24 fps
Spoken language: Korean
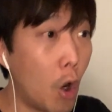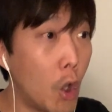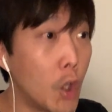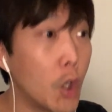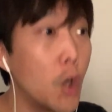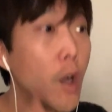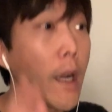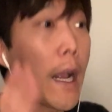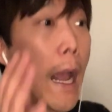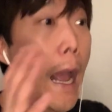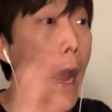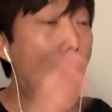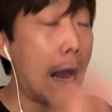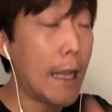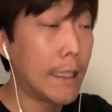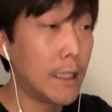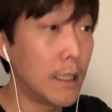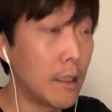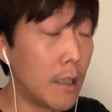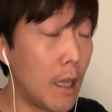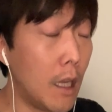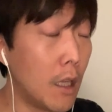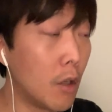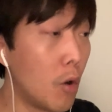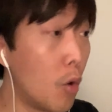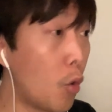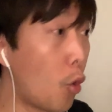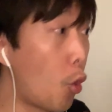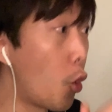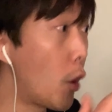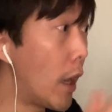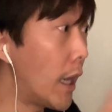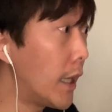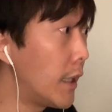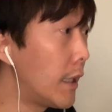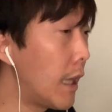이건 강아지네, 이건
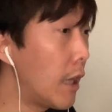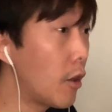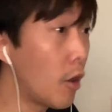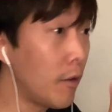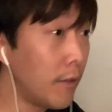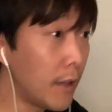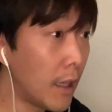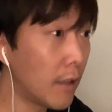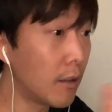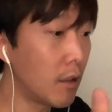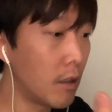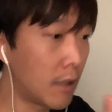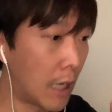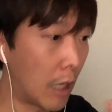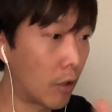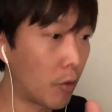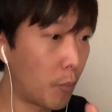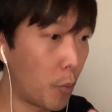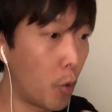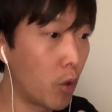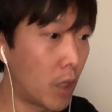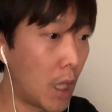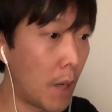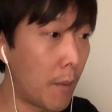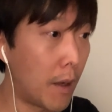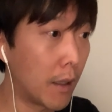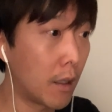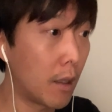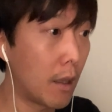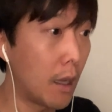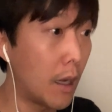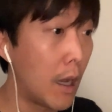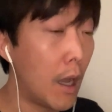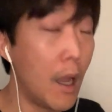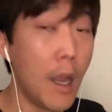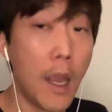고양이네 현상들을 계속 볼 때마다
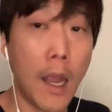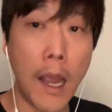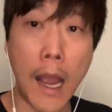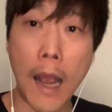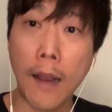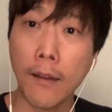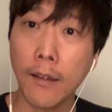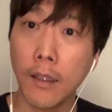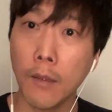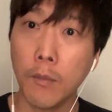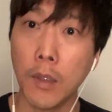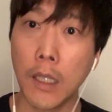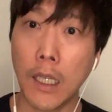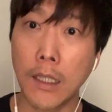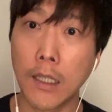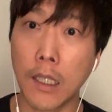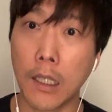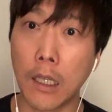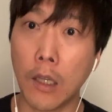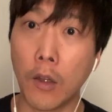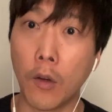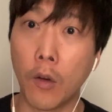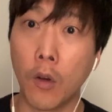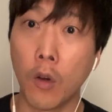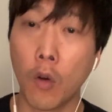내가 학습을 하잖아요.